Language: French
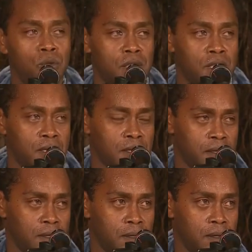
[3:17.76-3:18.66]
Cook,
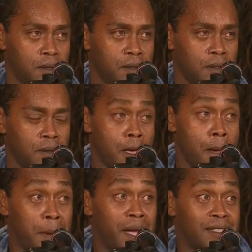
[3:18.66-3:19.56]

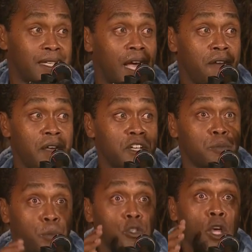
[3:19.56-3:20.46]
pas à travers
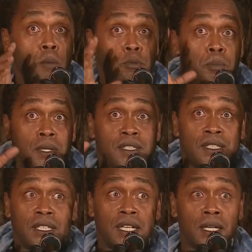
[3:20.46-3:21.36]
spots
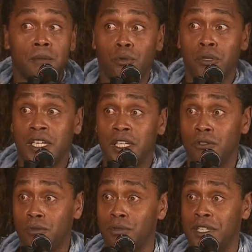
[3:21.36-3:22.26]
publicitaires pour
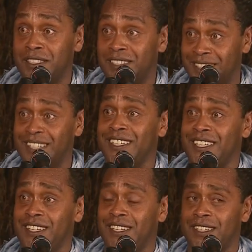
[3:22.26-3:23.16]
guides touristiques.